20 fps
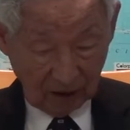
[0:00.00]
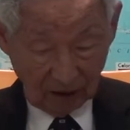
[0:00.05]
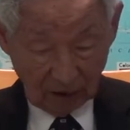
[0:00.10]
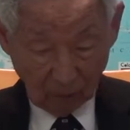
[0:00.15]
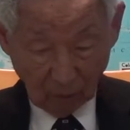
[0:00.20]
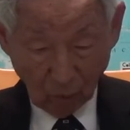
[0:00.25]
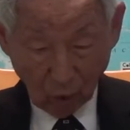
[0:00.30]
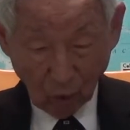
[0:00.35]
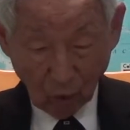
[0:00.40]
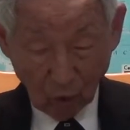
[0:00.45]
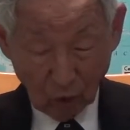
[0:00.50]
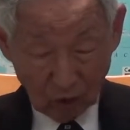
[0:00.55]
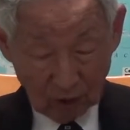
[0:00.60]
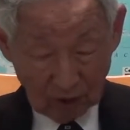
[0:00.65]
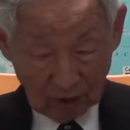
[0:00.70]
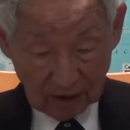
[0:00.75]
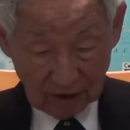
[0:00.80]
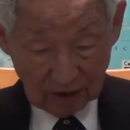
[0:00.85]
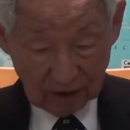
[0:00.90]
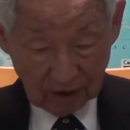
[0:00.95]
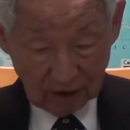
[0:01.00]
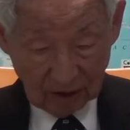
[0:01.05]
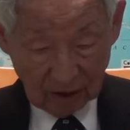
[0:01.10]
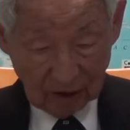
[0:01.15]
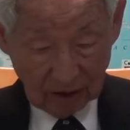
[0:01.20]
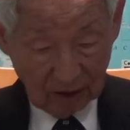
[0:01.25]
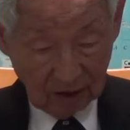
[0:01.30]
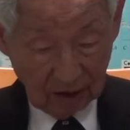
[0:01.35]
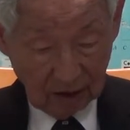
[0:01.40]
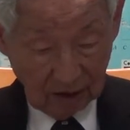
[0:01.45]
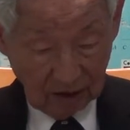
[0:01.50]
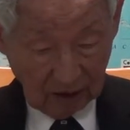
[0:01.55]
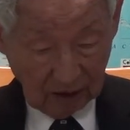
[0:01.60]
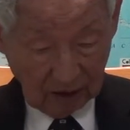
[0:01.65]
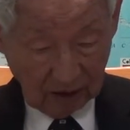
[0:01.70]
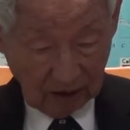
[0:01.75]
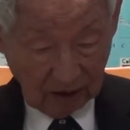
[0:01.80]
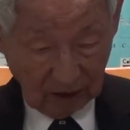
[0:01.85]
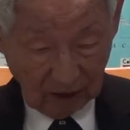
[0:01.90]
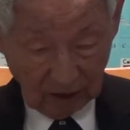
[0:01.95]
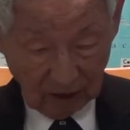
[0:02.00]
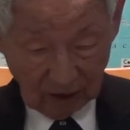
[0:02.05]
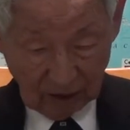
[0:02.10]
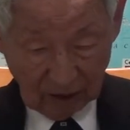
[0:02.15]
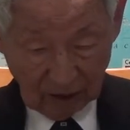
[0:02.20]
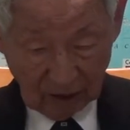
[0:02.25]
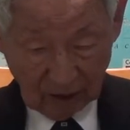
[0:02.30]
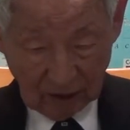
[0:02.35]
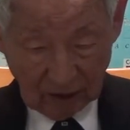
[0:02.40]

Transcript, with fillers: 모든 것을 어,